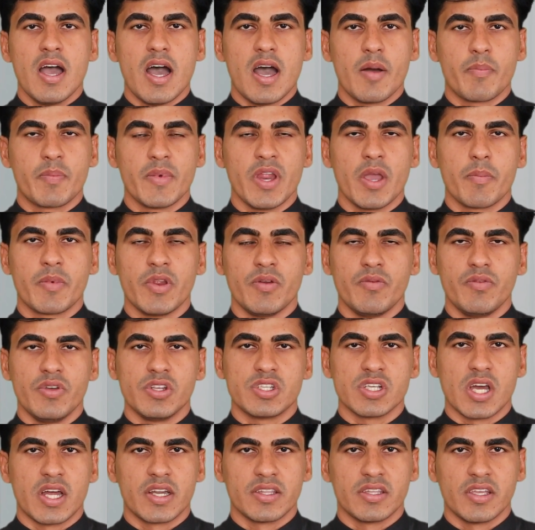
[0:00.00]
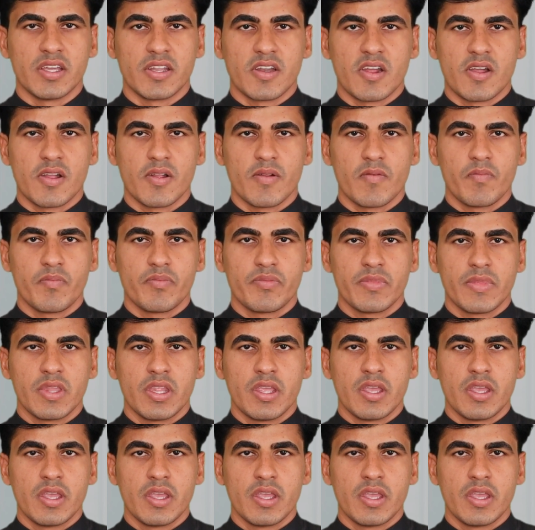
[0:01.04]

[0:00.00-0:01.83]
अपने अपने विचार दे रहा है